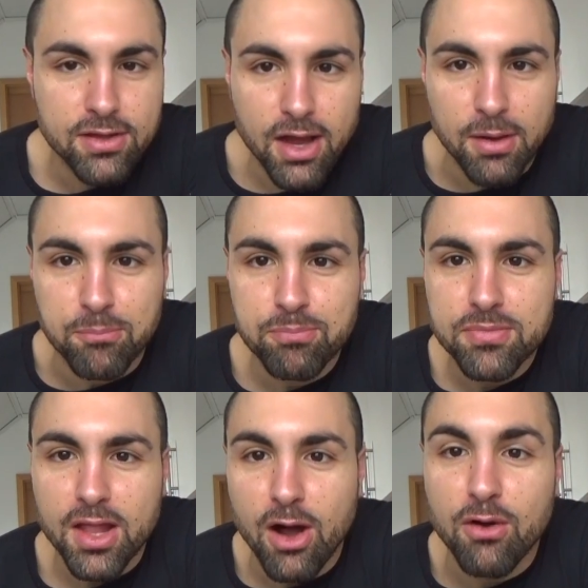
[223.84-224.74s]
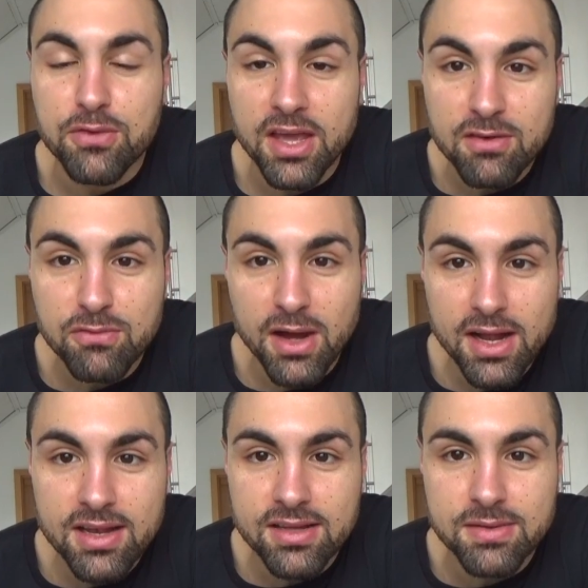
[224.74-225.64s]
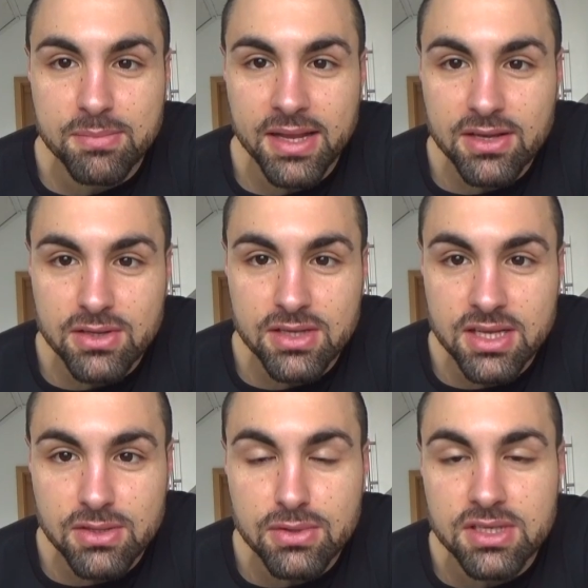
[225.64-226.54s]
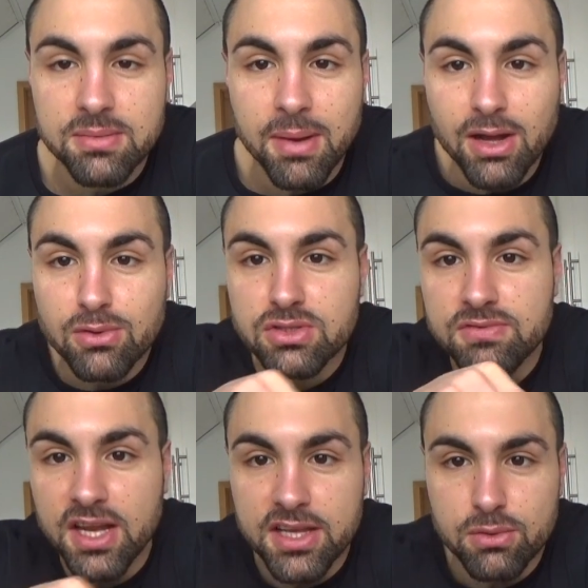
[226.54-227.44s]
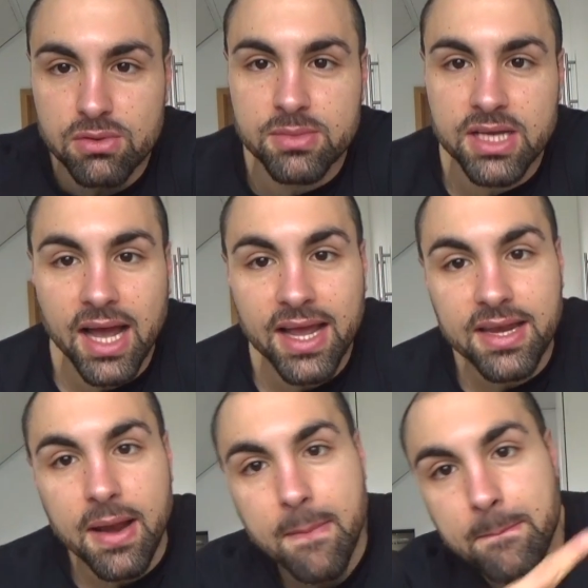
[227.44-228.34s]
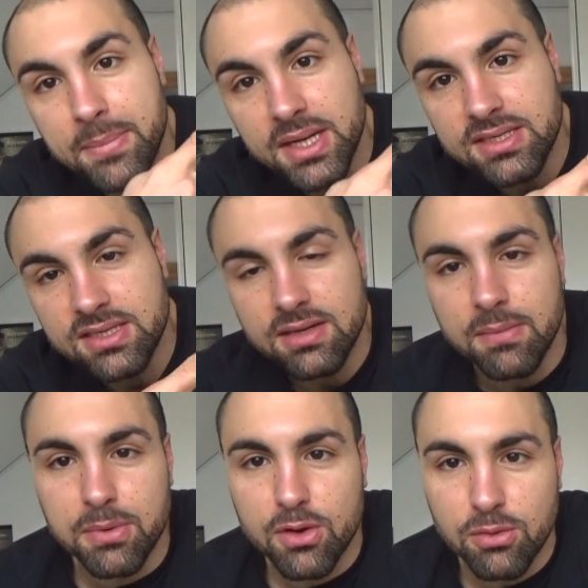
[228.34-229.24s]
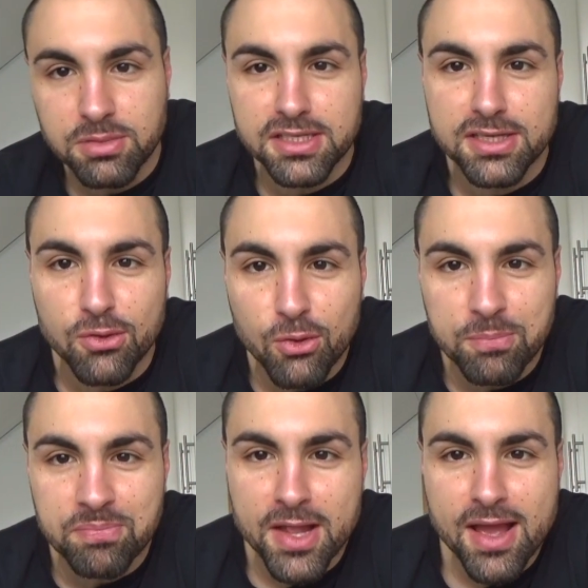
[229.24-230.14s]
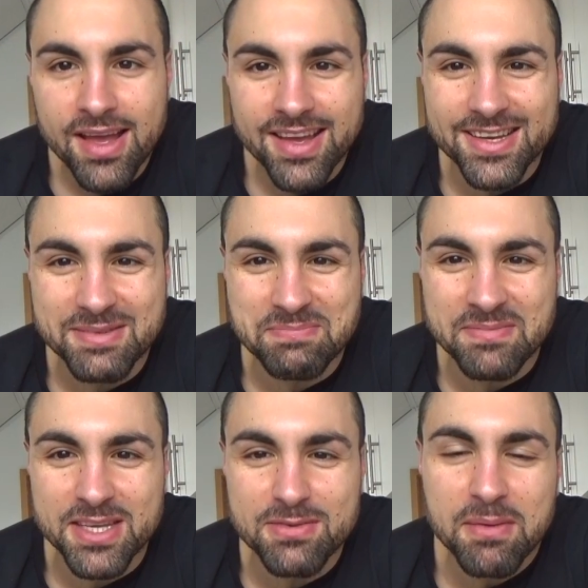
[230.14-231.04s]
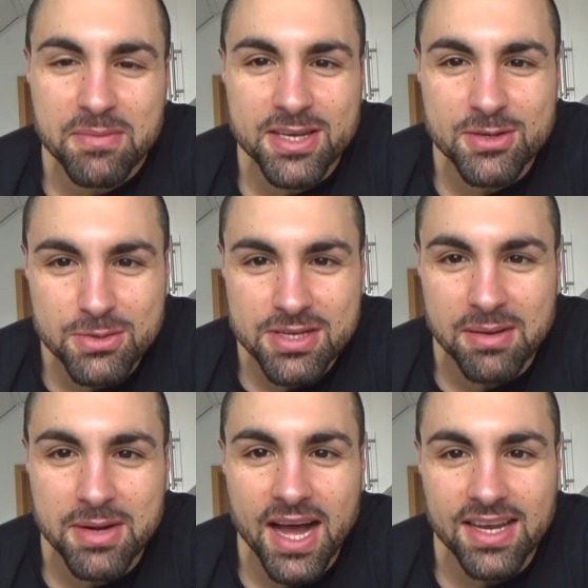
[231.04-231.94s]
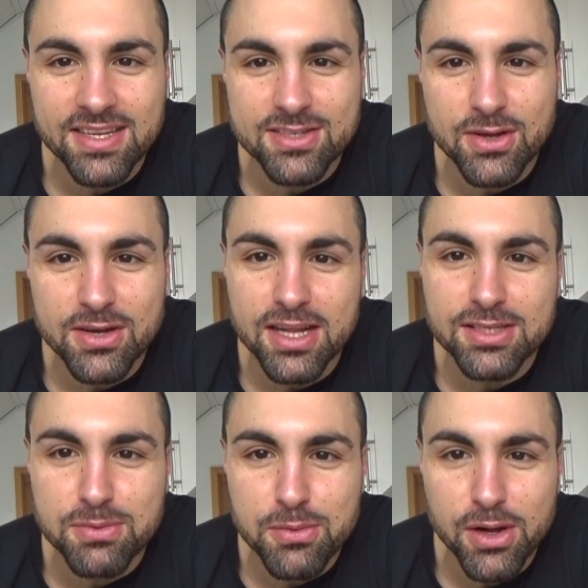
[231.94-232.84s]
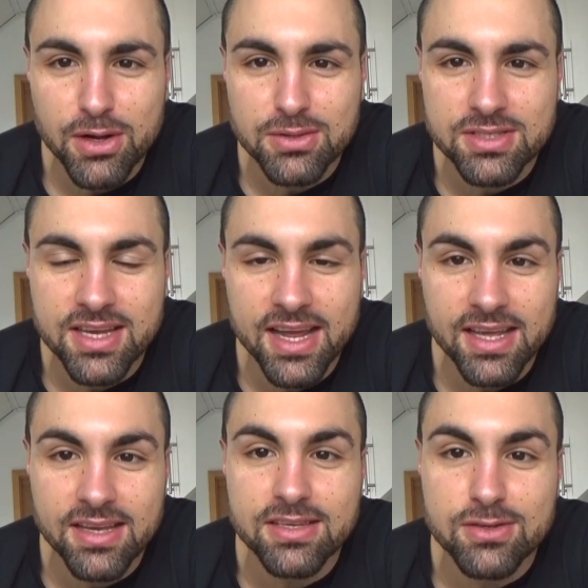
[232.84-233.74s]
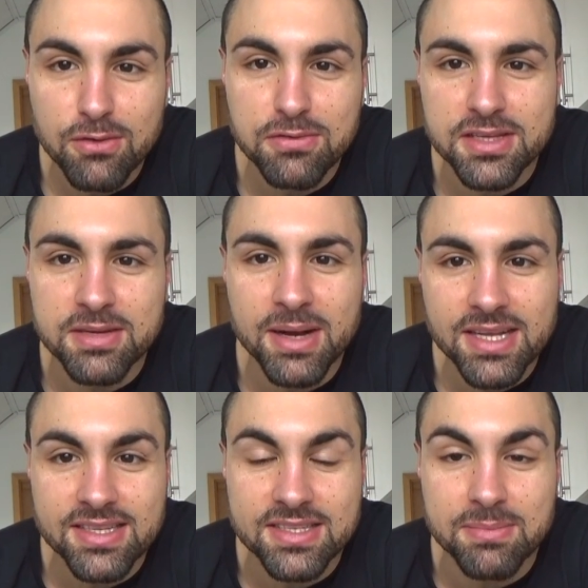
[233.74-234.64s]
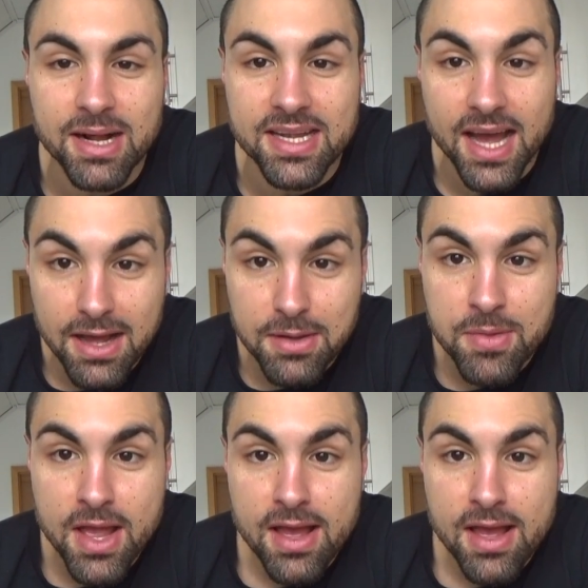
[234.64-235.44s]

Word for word: Ja, auf jeden Fall äh, blende ich euch natürlich die Makros wieder hier unten mit ein. Bildchen bekommt ihr hier oben. Ähm, ich werde mir den guten Kameraden jetzt gönnen als Pre-Workout-Snack. Ich hoffe, ihr macht das mal nach.